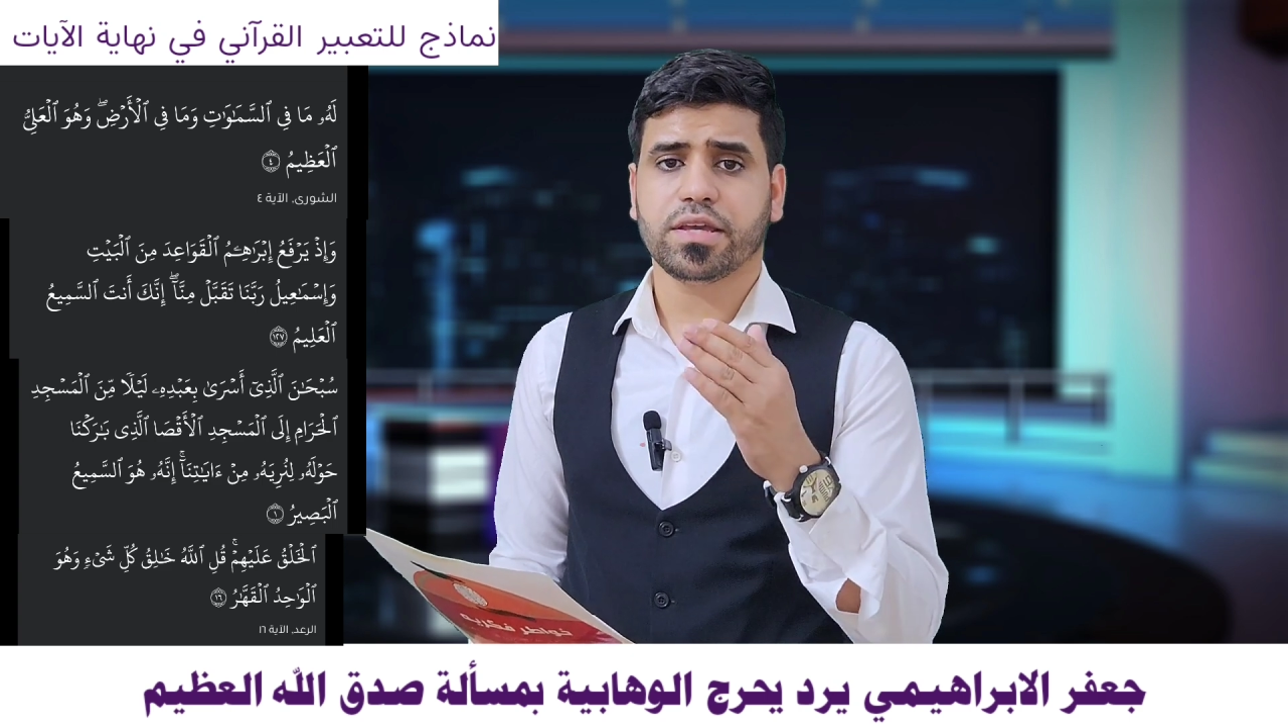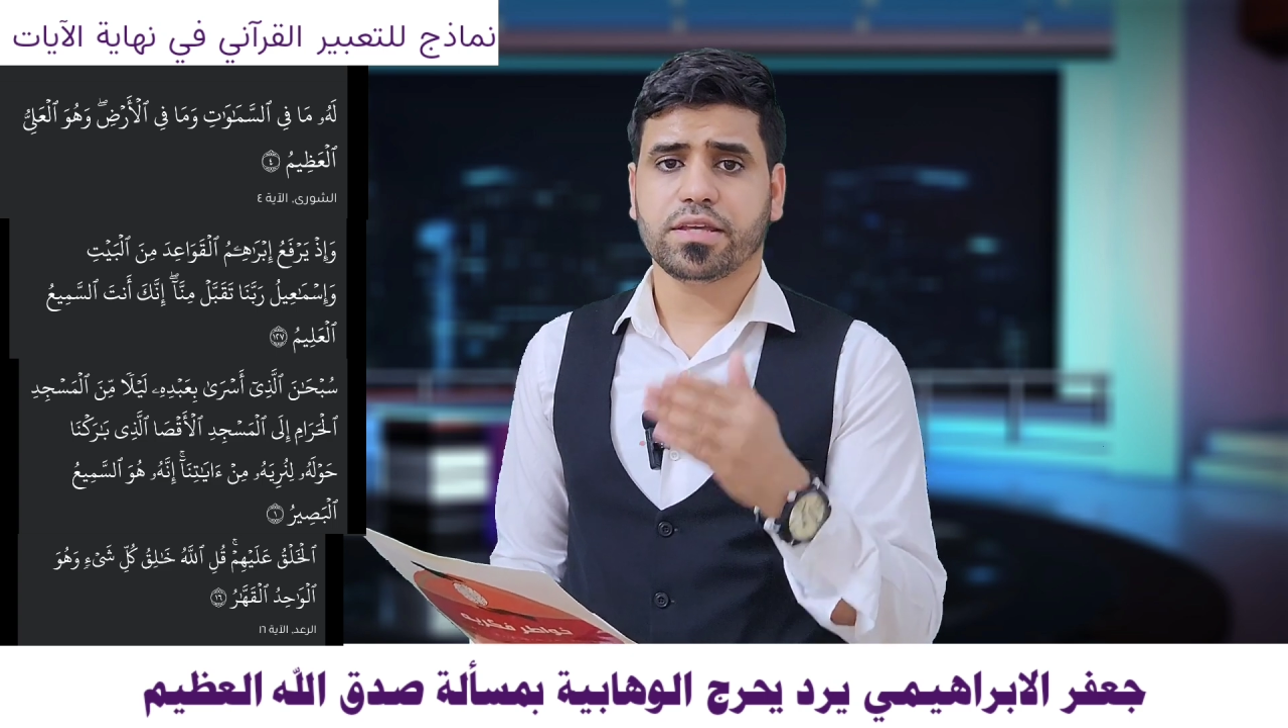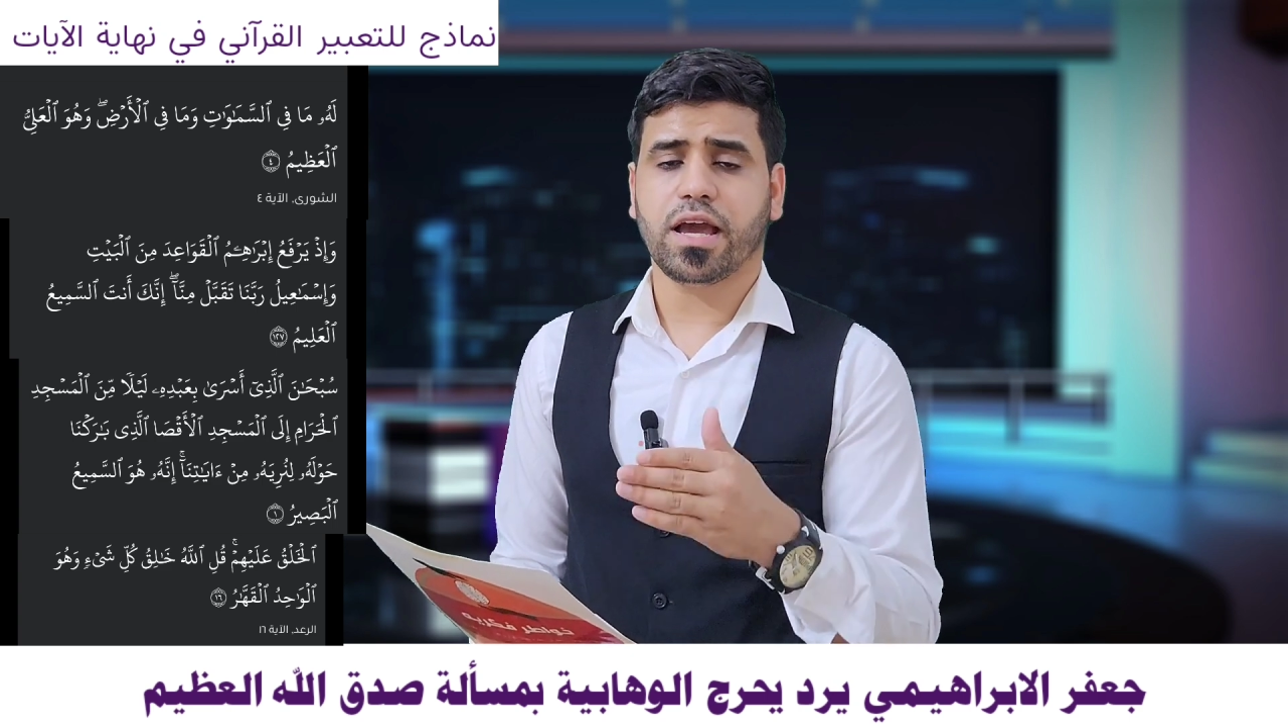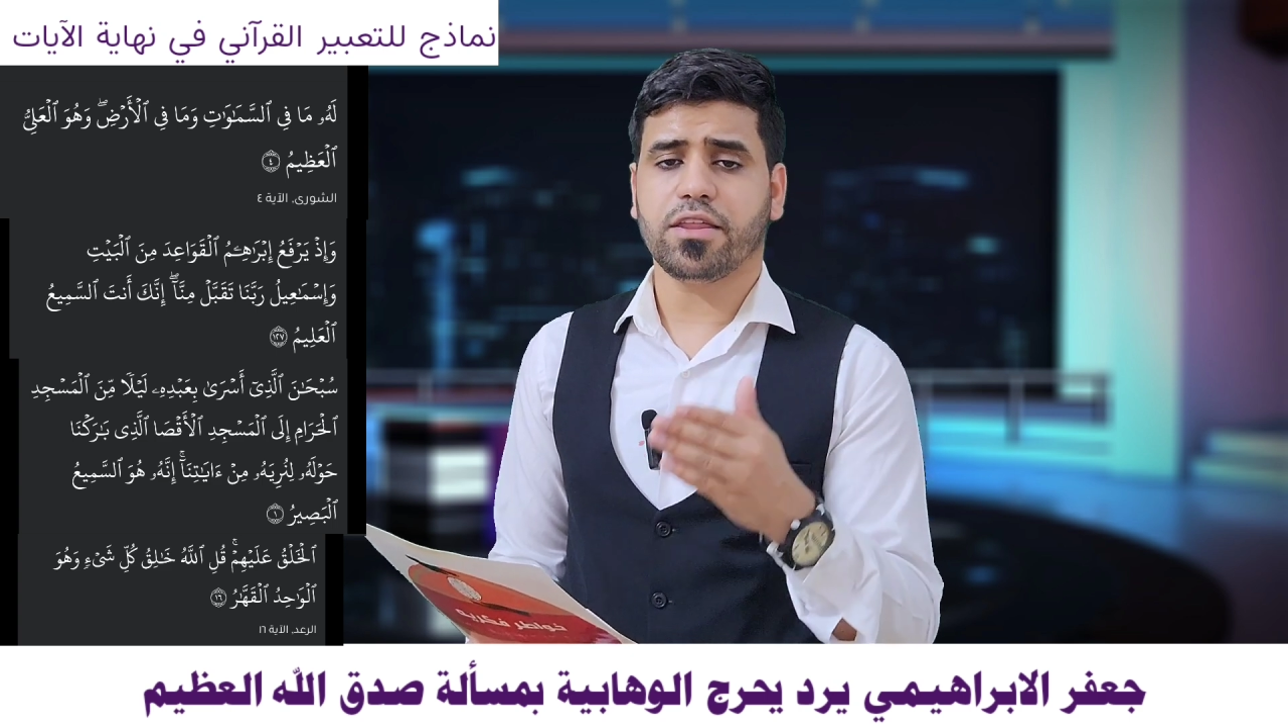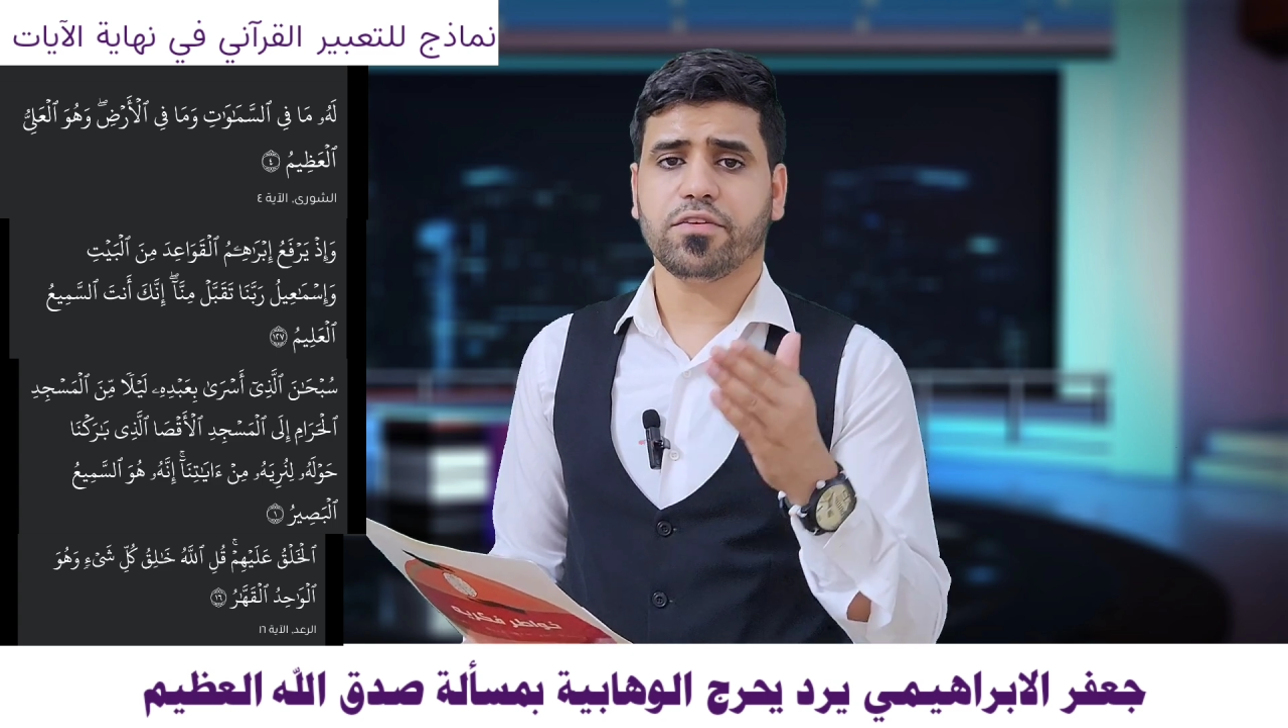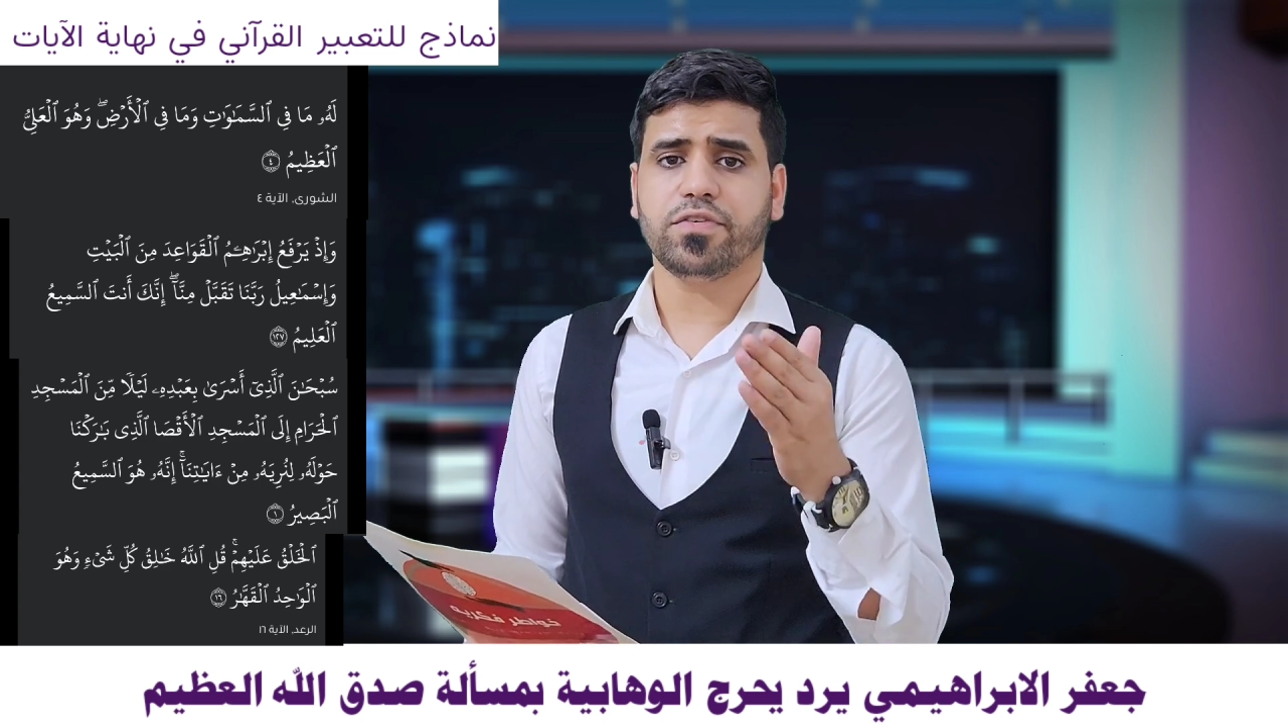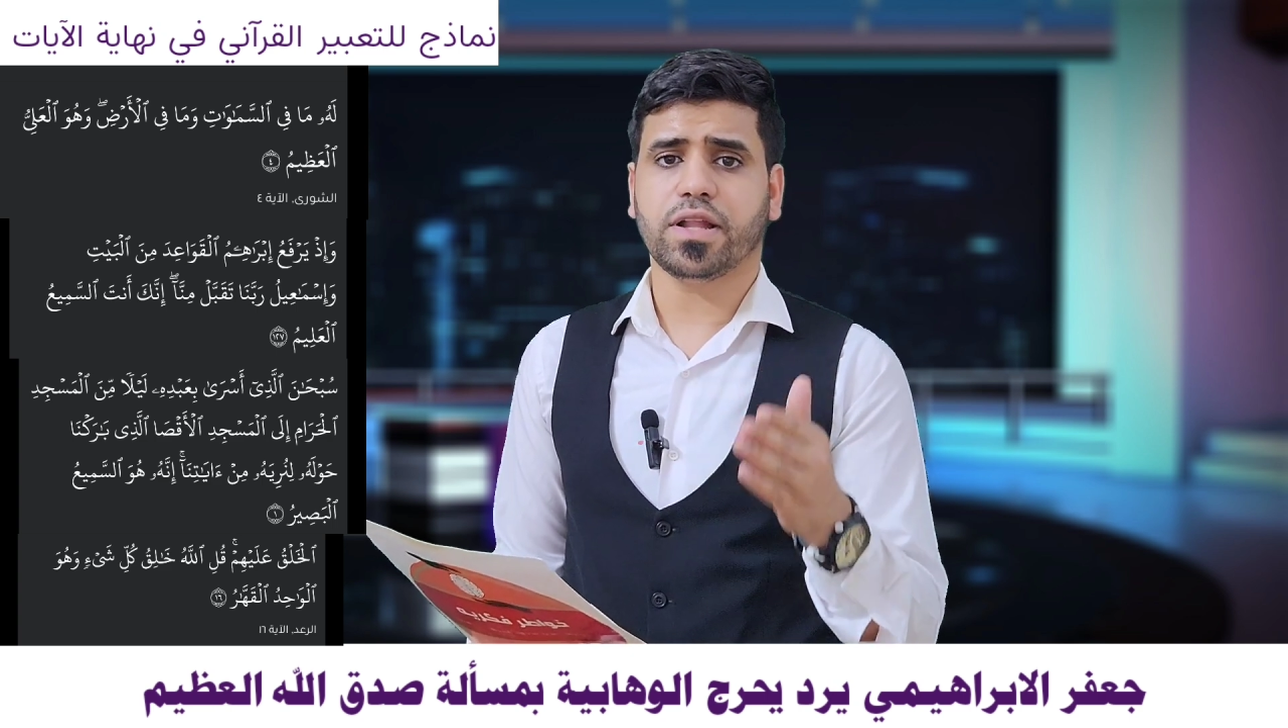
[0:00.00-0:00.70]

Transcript: يحذف